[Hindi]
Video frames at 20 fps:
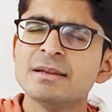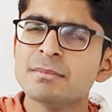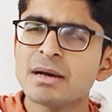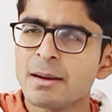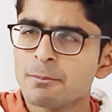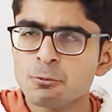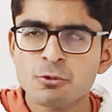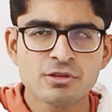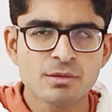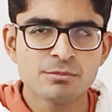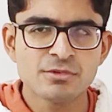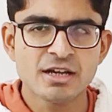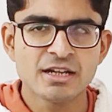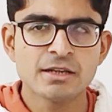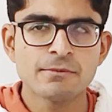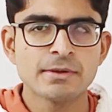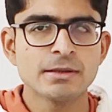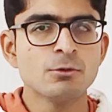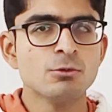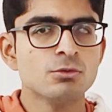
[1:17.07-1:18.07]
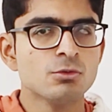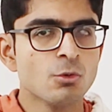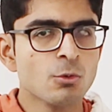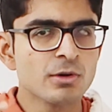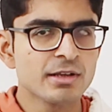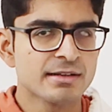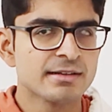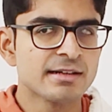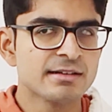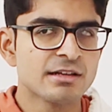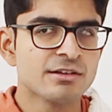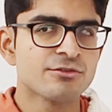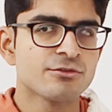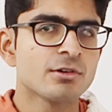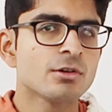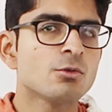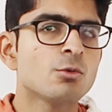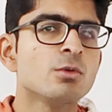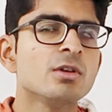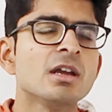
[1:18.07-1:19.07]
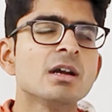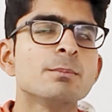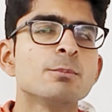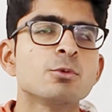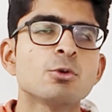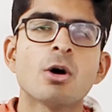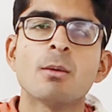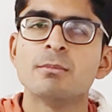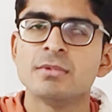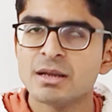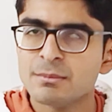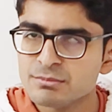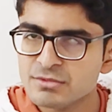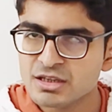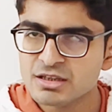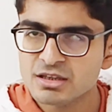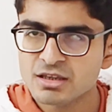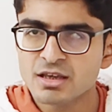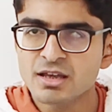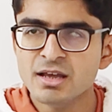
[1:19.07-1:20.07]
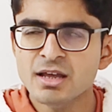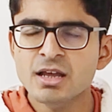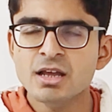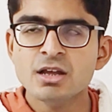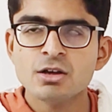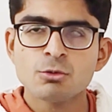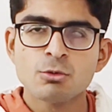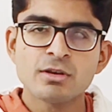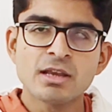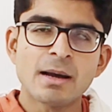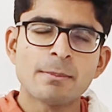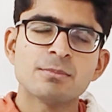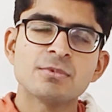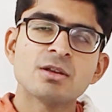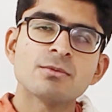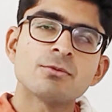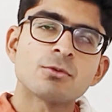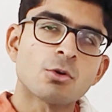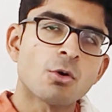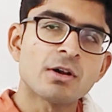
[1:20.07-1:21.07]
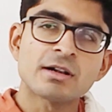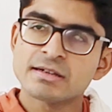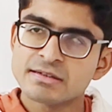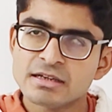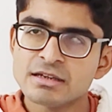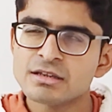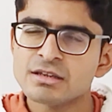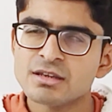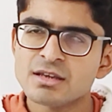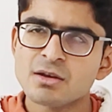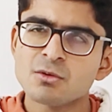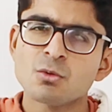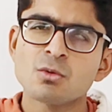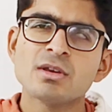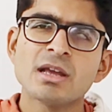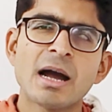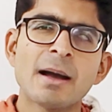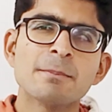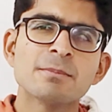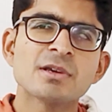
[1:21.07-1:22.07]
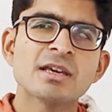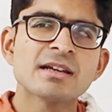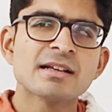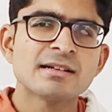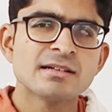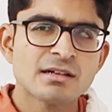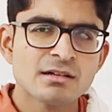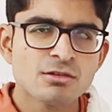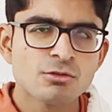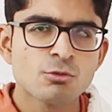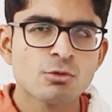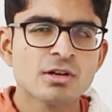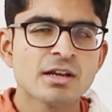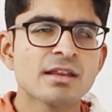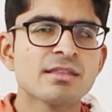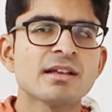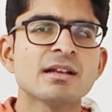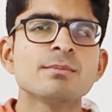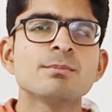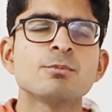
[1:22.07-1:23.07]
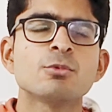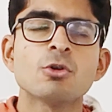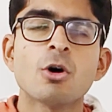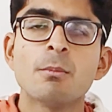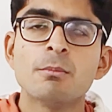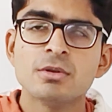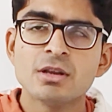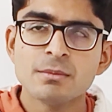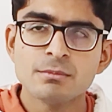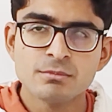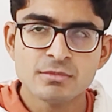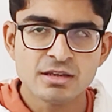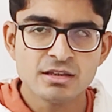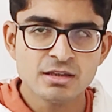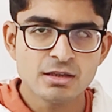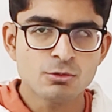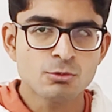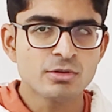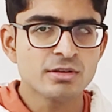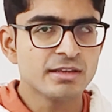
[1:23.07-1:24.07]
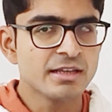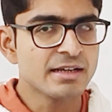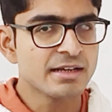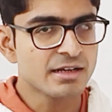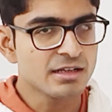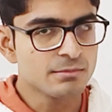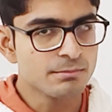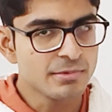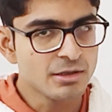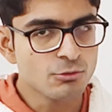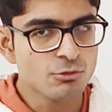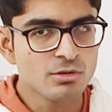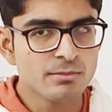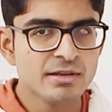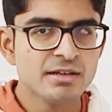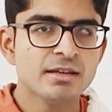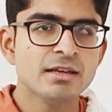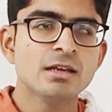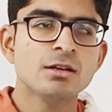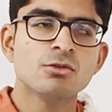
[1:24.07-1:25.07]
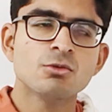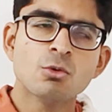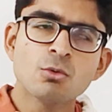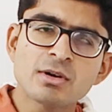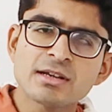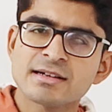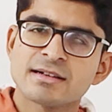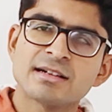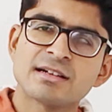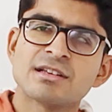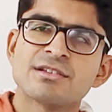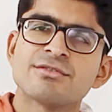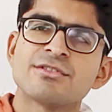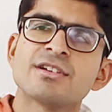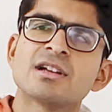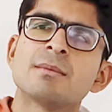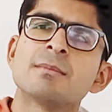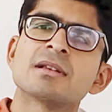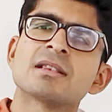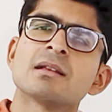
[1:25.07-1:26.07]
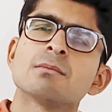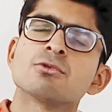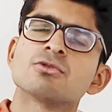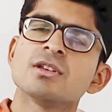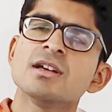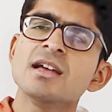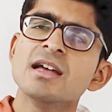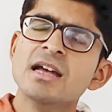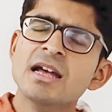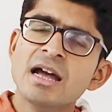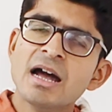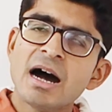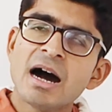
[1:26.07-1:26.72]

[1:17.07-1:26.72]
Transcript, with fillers: ईजिली मैं आपको समझाने वाला हूँ नो क्रेडिट हिस्ट्री कोई एक प्रॉब्लम नहीं है कोई आपने फ्रॉड नहीं किया कोई आपके क्रेडिट स्कोर के साथ प्रॉब्लम नहीं है कोई दिक्कत बिल्कुल भी नहीं है नो क्रेडिट हिस्ट्री का मतलब होता है